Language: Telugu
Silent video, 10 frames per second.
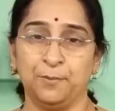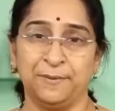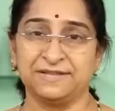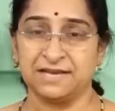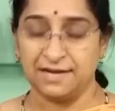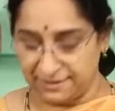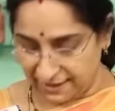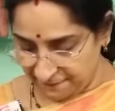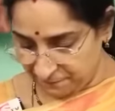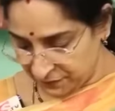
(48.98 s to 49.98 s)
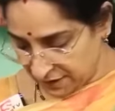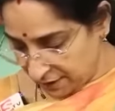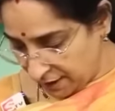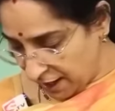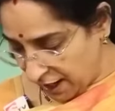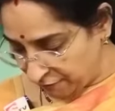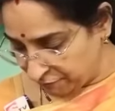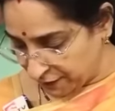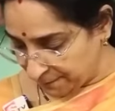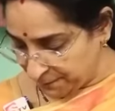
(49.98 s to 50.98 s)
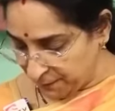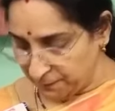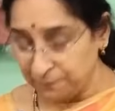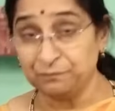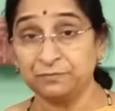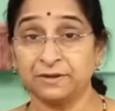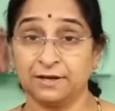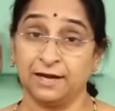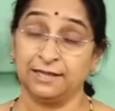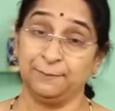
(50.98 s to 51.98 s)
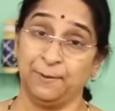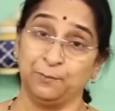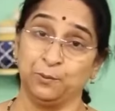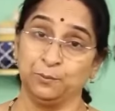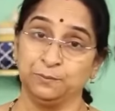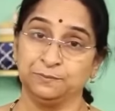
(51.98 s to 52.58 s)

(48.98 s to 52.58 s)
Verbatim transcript: కప్పు పెసలైతే హాఫ్ కప్పు కందిపప్పు